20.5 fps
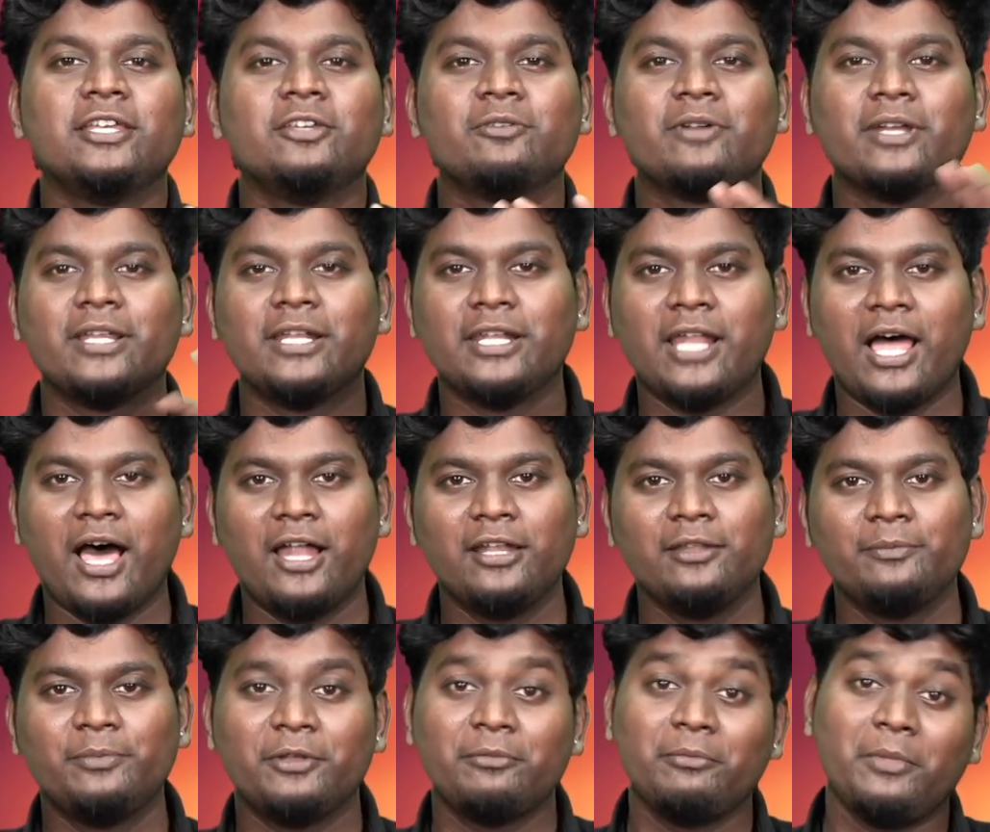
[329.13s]
இவங்க
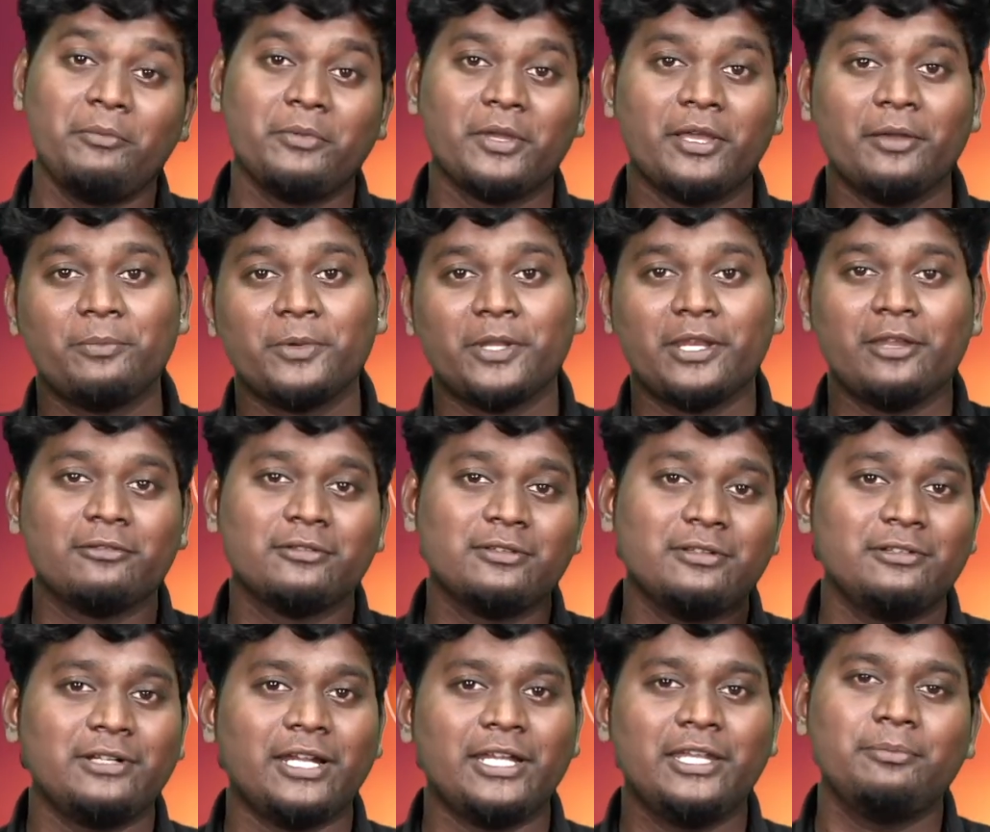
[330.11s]
நாலு பேருமே மிகப்பெரிய
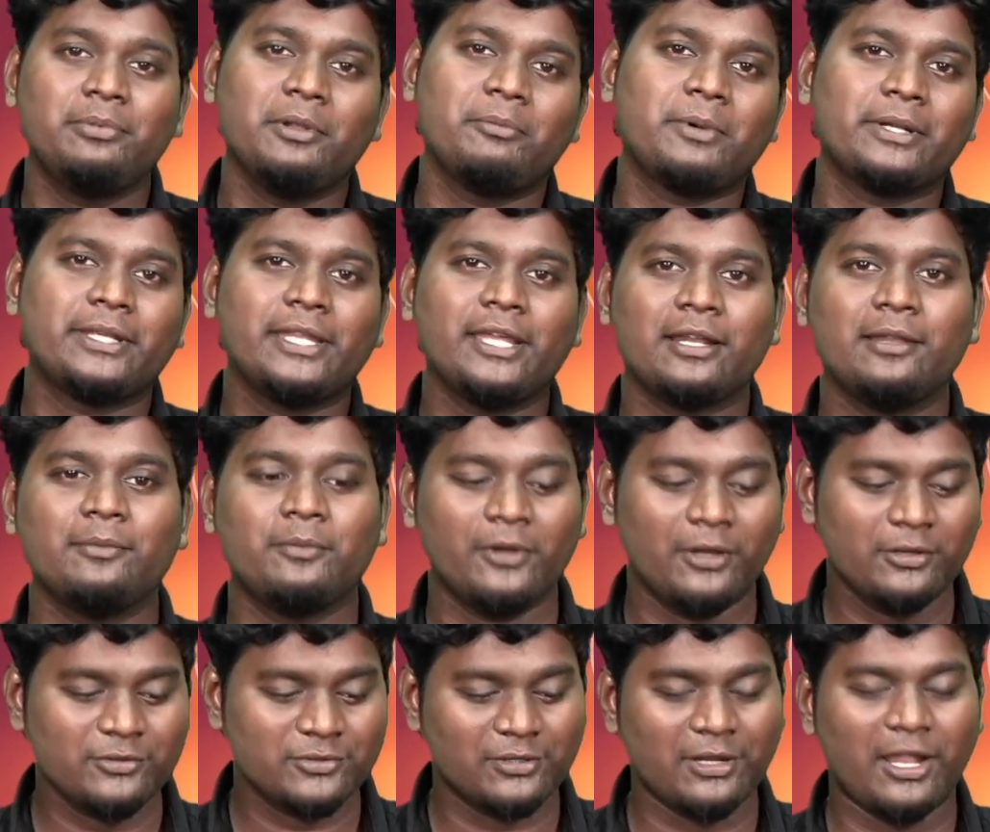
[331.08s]
வந்து நட்டிப்பில் பட்டையை
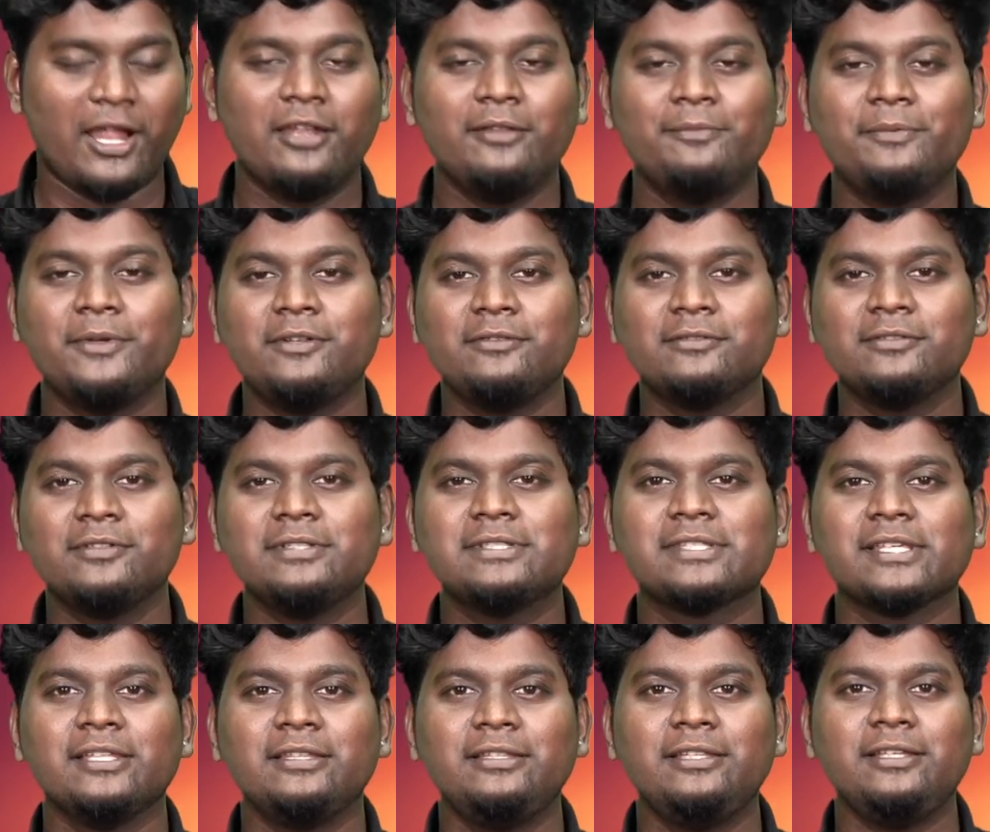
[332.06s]
கிளப்புவாங்க ஸோ நாலு பேர் வந்து
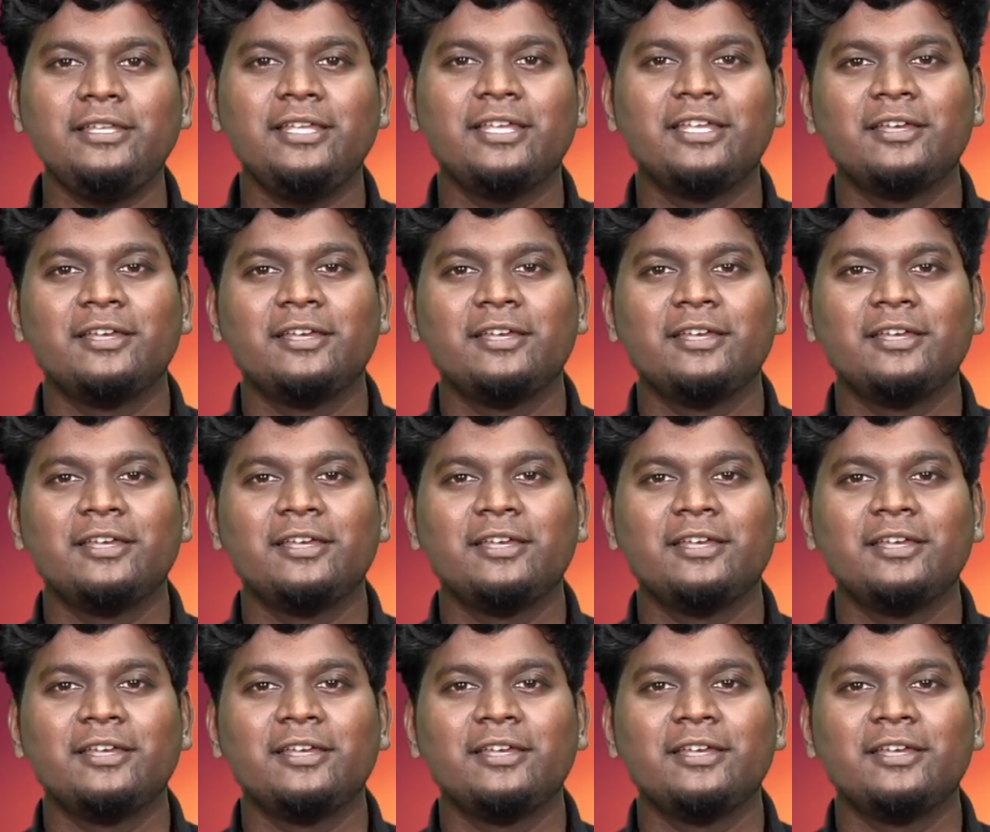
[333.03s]
சேர்ந்து